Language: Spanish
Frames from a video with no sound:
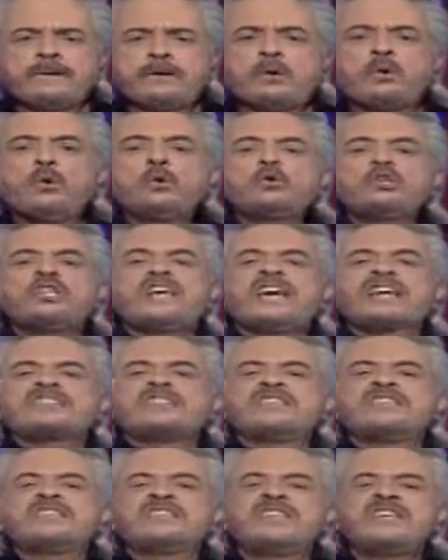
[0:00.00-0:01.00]
Un
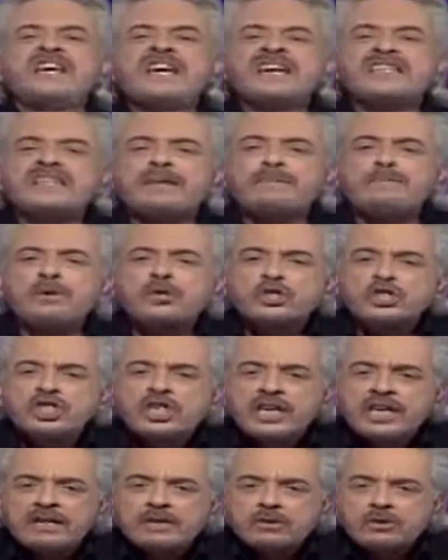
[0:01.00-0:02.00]

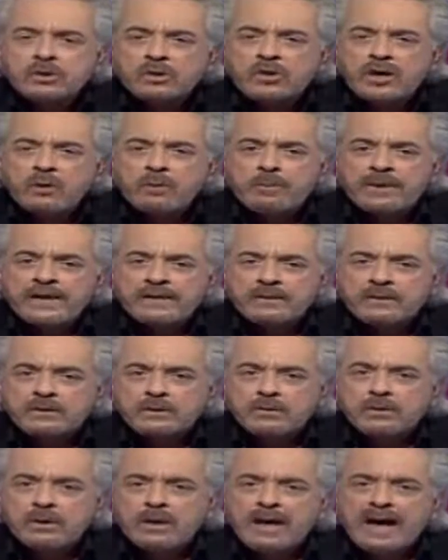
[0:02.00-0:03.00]
17% de
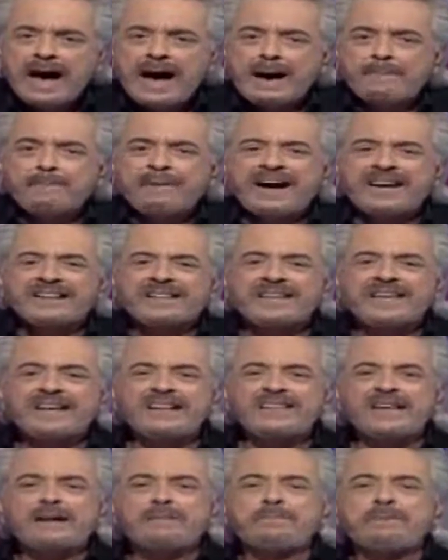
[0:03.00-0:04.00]
aumento a partir
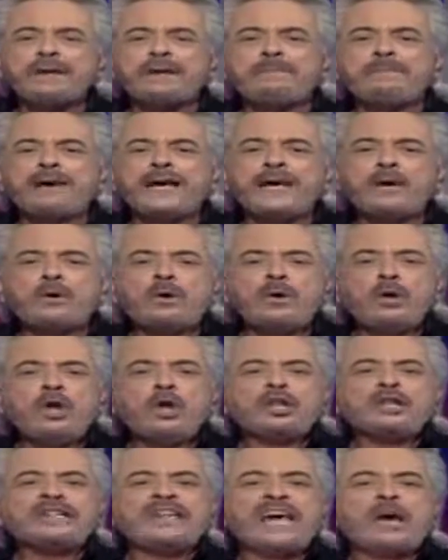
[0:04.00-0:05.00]
del primero
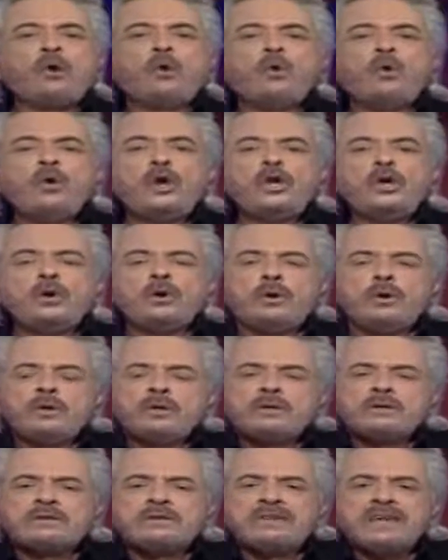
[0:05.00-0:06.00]
de julio
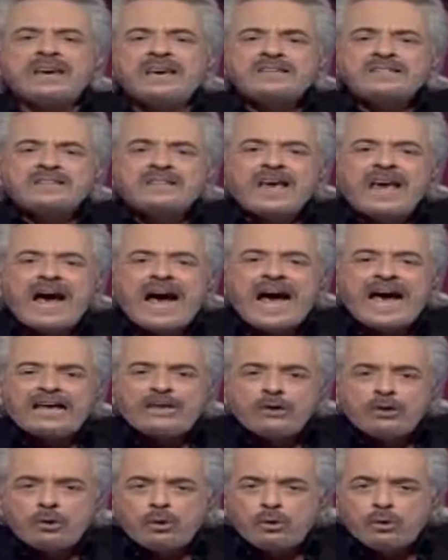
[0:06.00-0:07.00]
de este
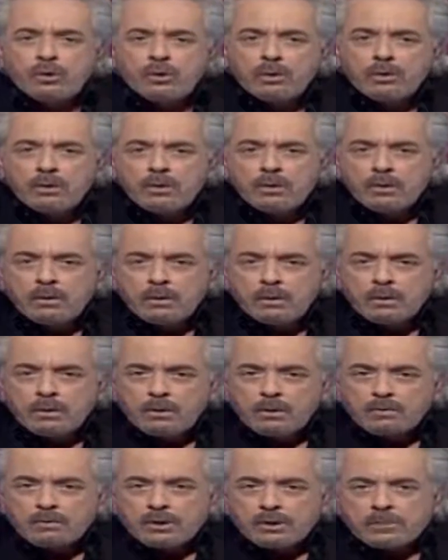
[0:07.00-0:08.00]
año.
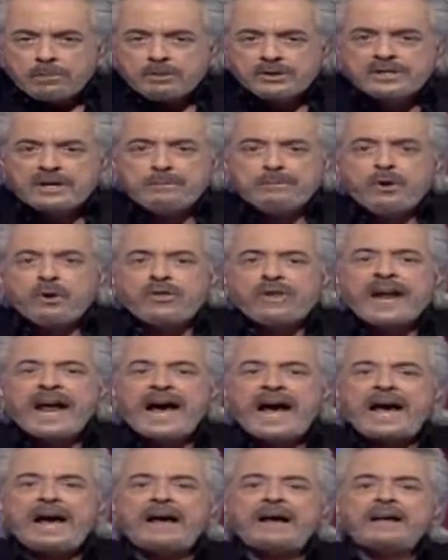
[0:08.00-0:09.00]
Bueno, pues se
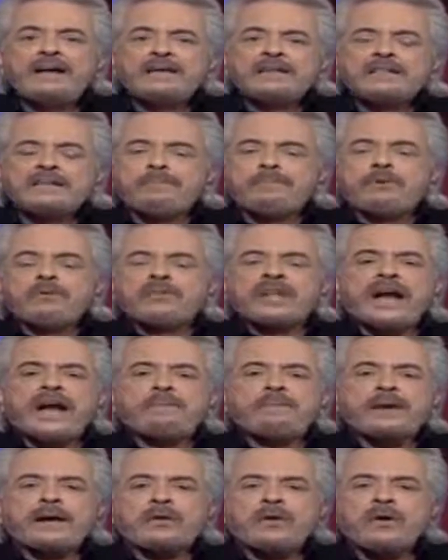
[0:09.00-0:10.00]
podrá, se pondrá,
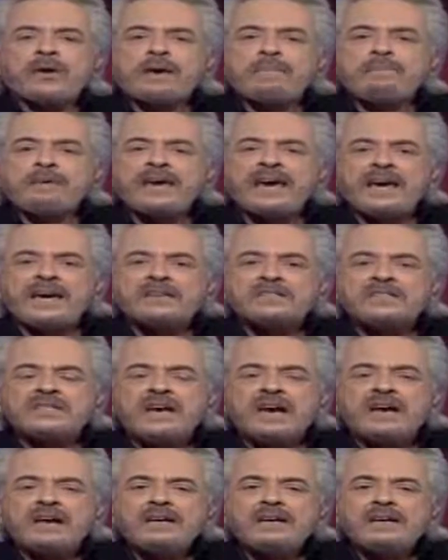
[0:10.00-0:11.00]
perdón, en
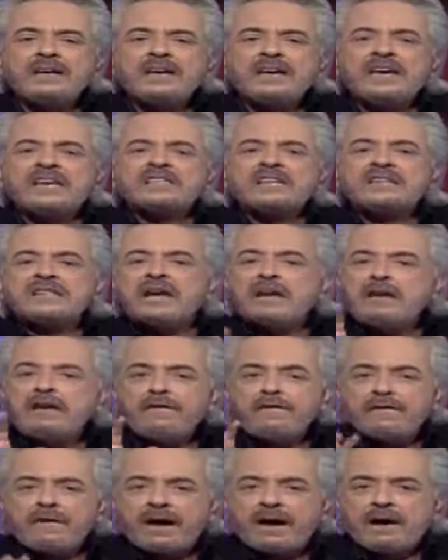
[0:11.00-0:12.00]
vigencia esa
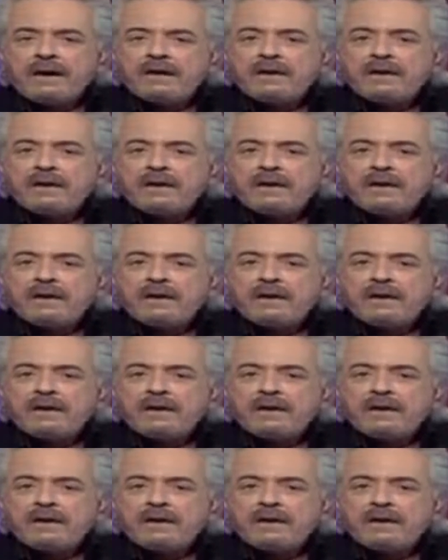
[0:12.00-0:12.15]
tarifa